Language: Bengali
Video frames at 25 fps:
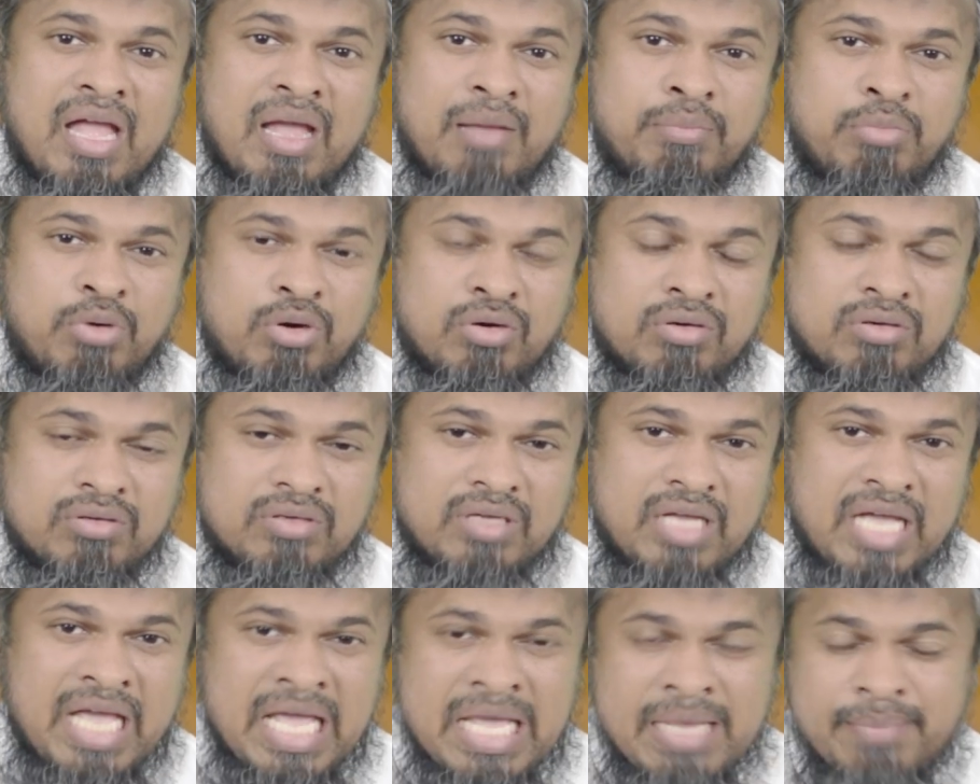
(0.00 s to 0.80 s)
এবং
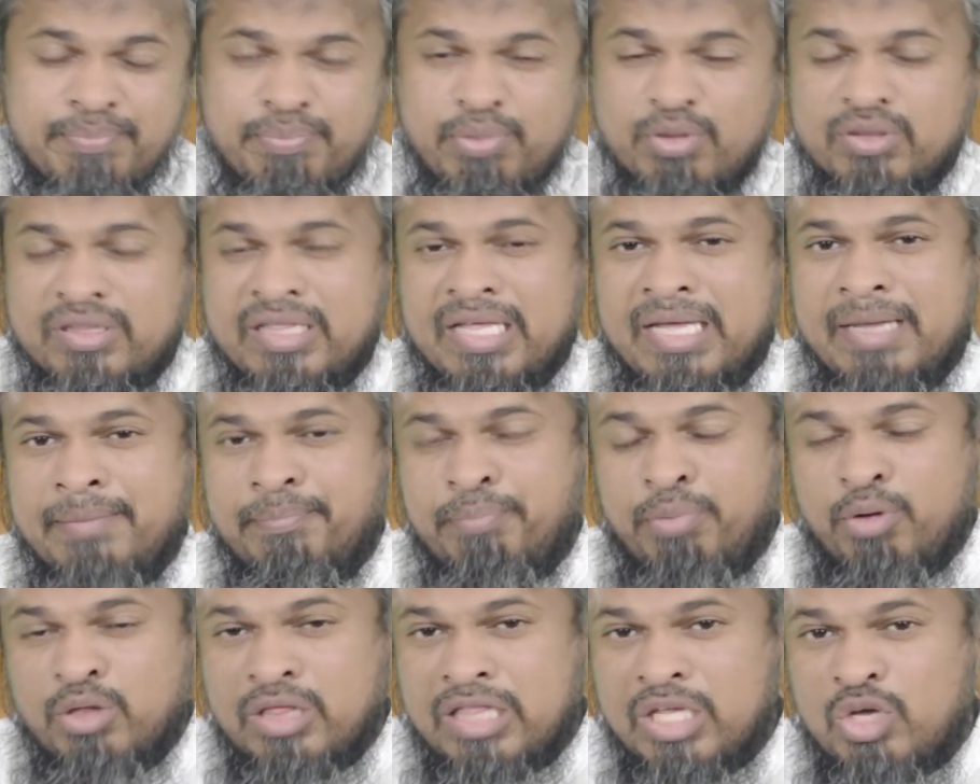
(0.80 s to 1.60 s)
এই পথে
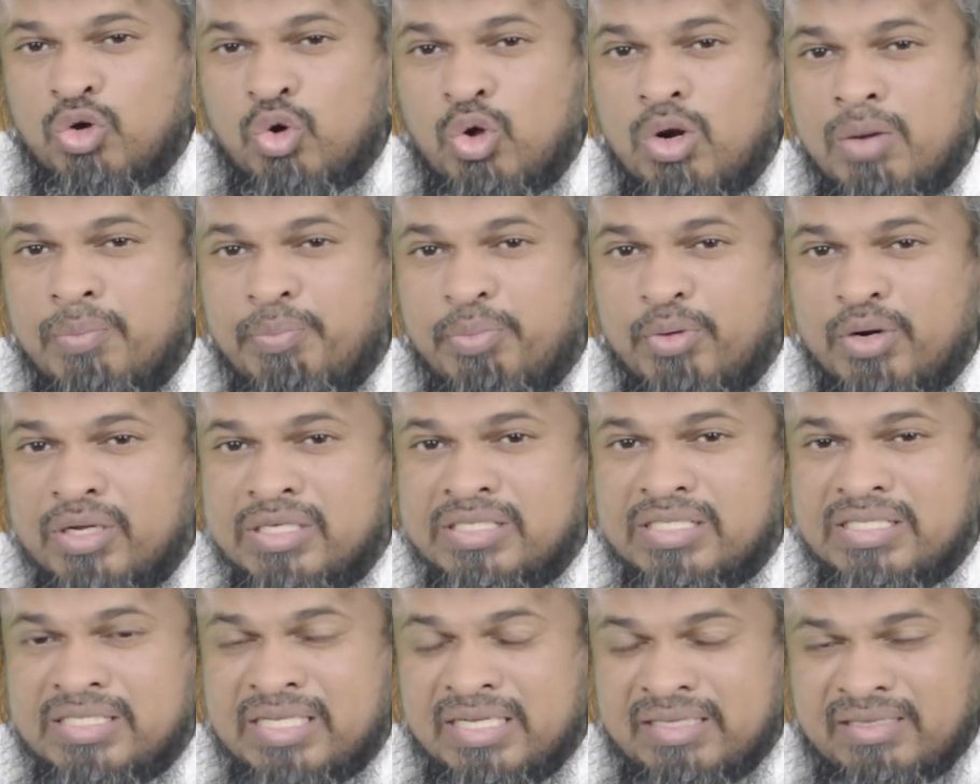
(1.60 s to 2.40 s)
প্রতিকূল
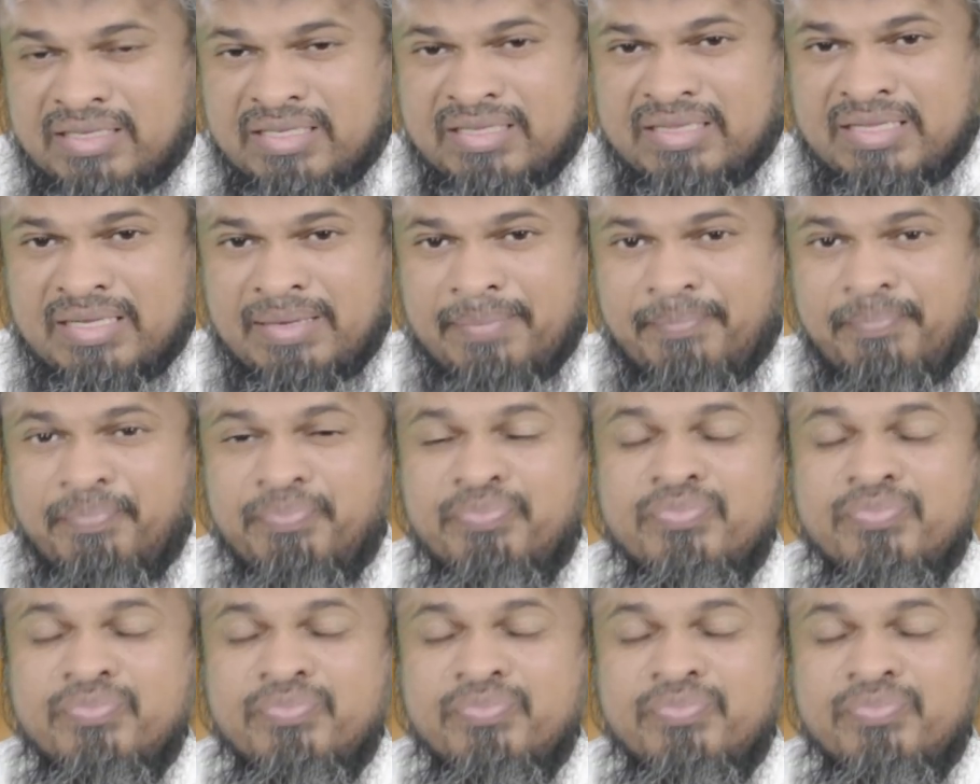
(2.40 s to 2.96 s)
পরিস্থিতিতে